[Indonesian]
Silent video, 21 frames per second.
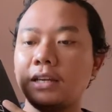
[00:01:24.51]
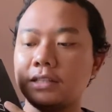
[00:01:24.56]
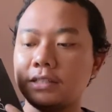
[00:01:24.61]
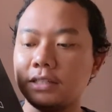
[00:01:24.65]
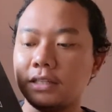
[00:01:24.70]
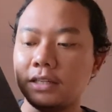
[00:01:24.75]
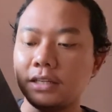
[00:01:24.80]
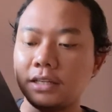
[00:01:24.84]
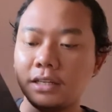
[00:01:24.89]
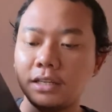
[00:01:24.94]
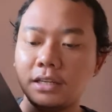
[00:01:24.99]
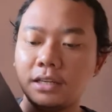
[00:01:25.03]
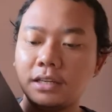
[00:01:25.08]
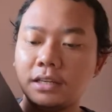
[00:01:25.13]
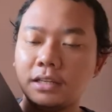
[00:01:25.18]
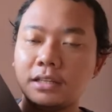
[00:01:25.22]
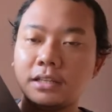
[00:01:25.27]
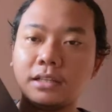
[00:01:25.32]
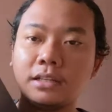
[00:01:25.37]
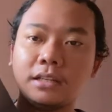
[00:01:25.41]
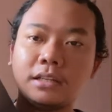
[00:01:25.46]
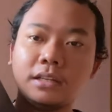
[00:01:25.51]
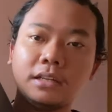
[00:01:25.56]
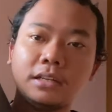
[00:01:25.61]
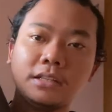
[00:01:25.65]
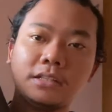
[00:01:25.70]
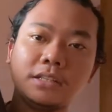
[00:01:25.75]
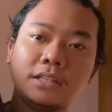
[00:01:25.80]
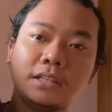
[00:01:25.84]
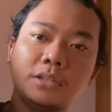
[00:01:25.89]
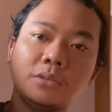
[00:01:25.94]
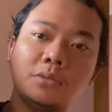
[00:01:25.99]
di sini, di
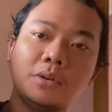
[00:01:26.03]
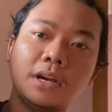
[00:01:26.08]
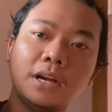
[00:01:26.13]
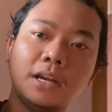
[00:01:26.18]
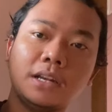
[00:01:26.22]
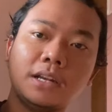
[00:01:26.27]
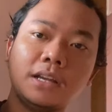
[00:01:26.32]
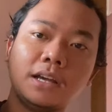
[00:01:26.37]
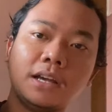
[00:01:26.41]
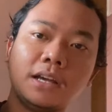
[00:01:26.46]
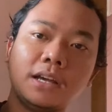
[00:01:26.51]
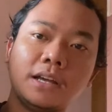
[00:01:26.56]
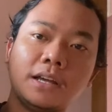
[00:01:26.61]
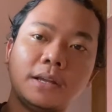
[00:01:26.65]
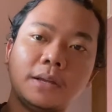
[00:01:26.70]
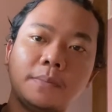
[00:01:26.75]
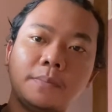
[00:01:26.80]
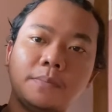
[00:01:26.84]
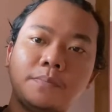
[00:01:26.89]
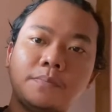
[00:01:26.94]
sini juga ada.